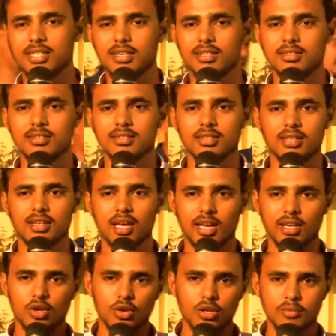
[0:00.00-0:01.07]
சார்
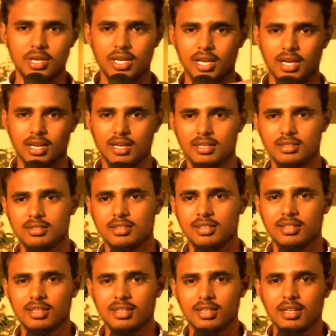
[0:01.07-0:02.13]
அண்ட் யோகி பண்ணியிருக்காங்க
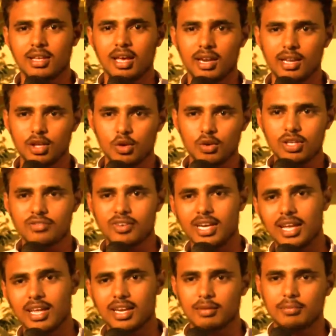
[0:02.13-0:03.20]
அதில் யோகி
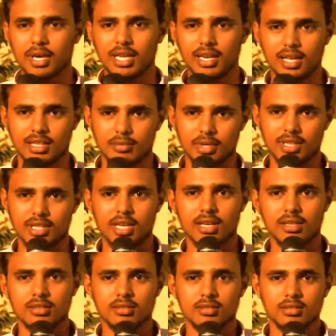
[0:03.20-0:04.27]
ஃப்ரெண்டாக தான் நான் பண்ணியிருக்கேன் அந்த படத்தில்
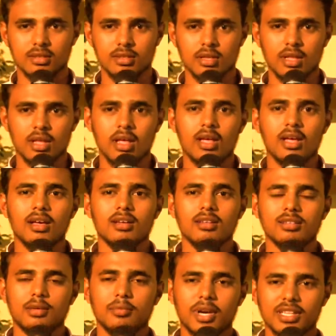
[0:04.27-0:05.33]

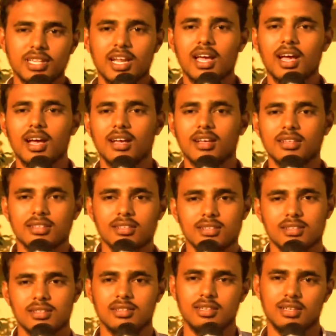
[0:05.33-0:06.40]
இந்த படத்தில்
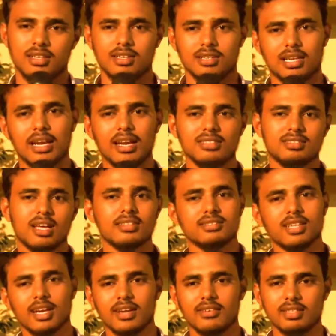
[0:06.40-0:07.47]
நல்ல
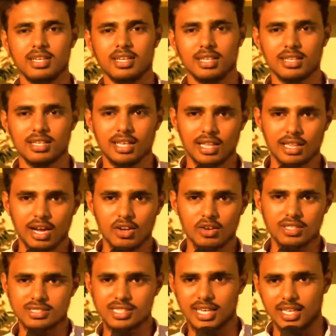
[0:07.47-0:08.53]
சாங்ஸ்லாம் நல்லா வந்திருக்கு அது
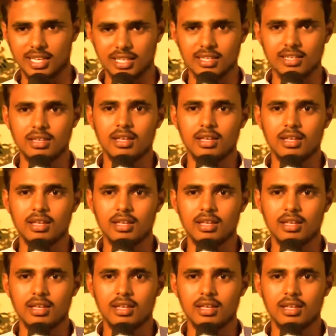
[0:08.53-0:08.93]
ஆடியன்ஸ் தான் இன்றைக்கி